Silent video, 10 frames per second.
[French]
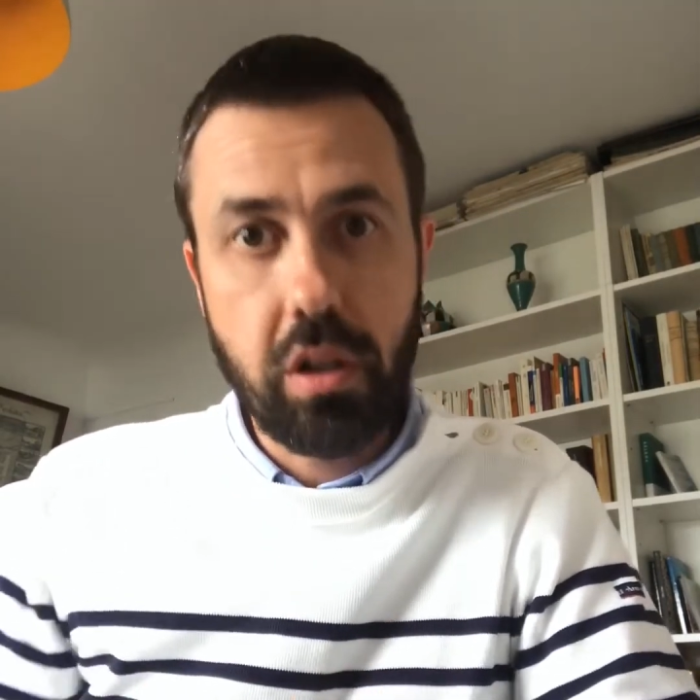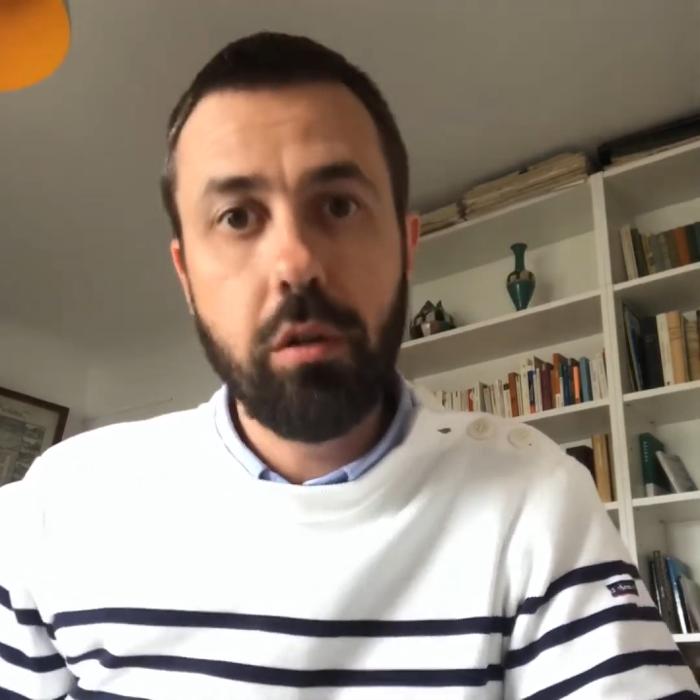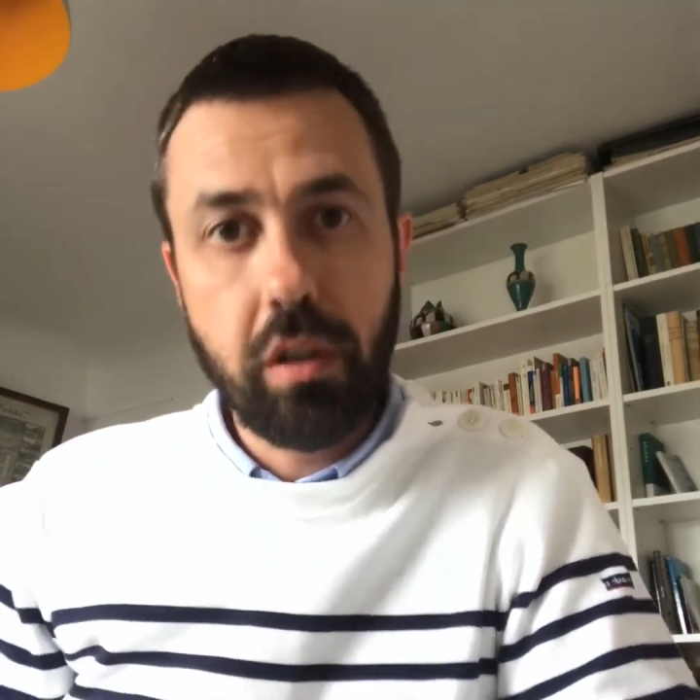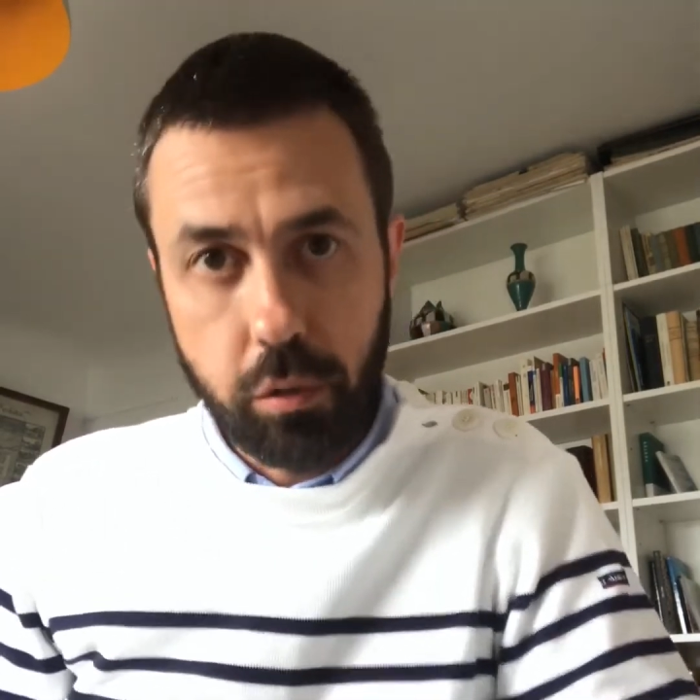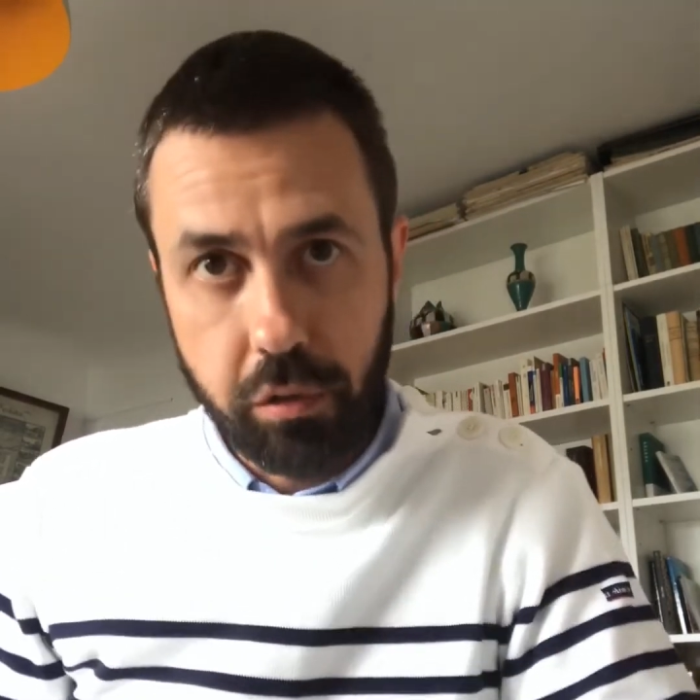
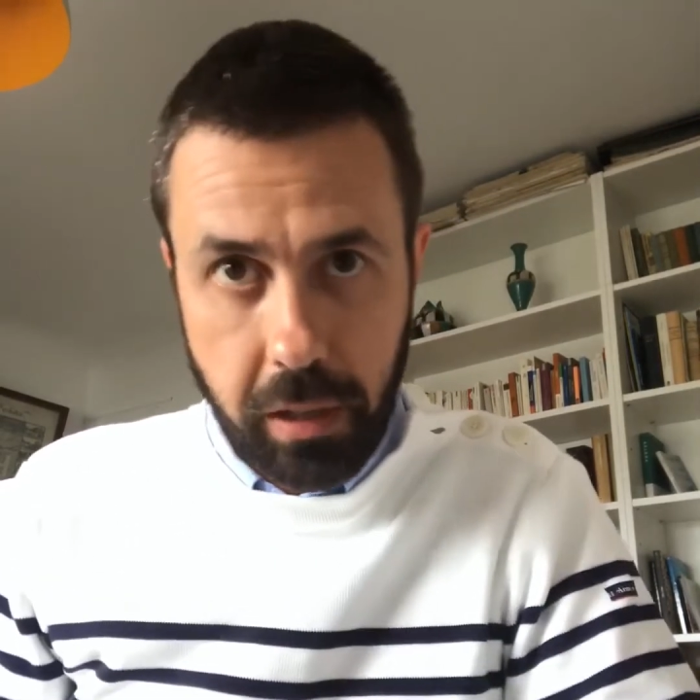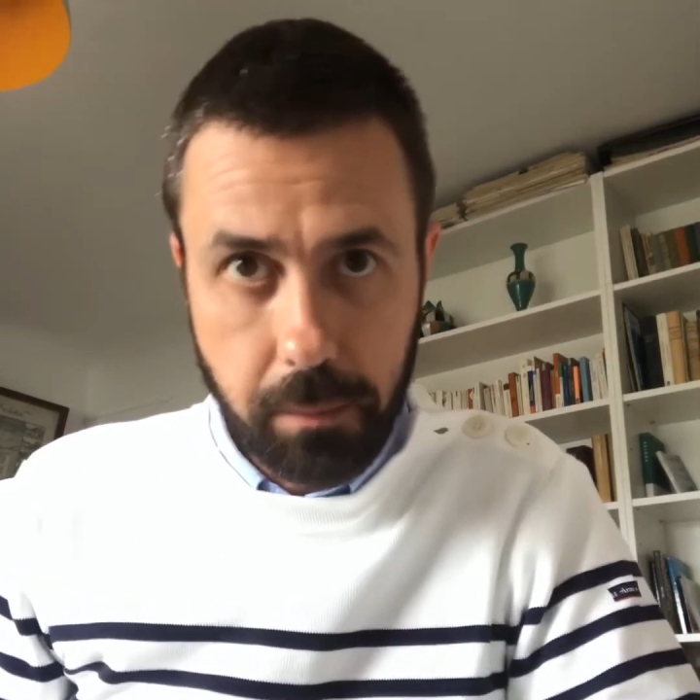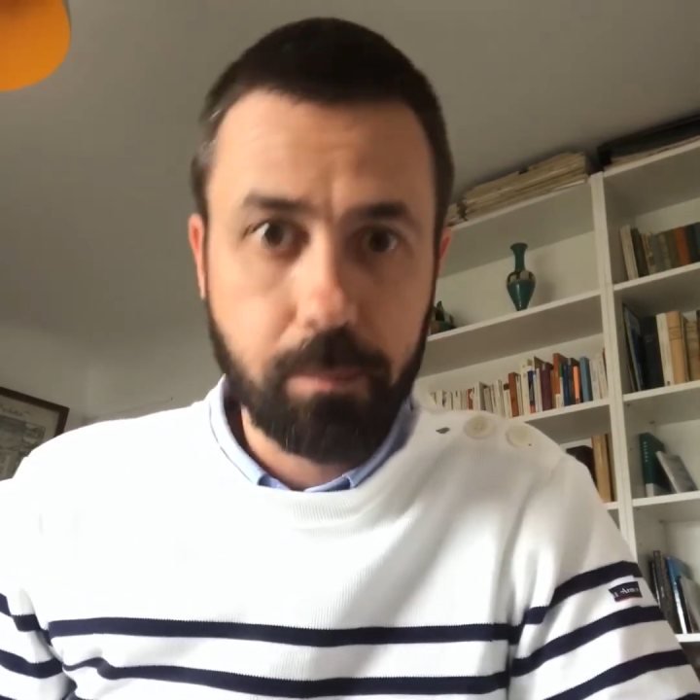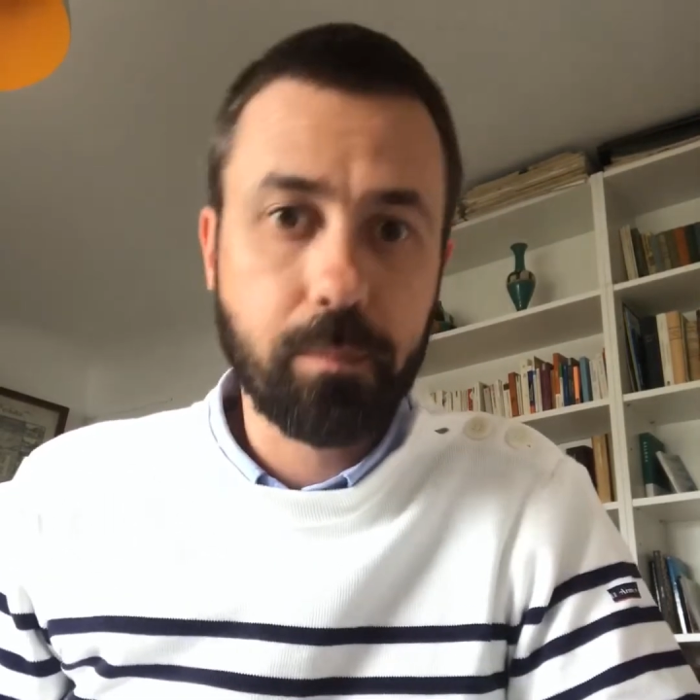redécouvert,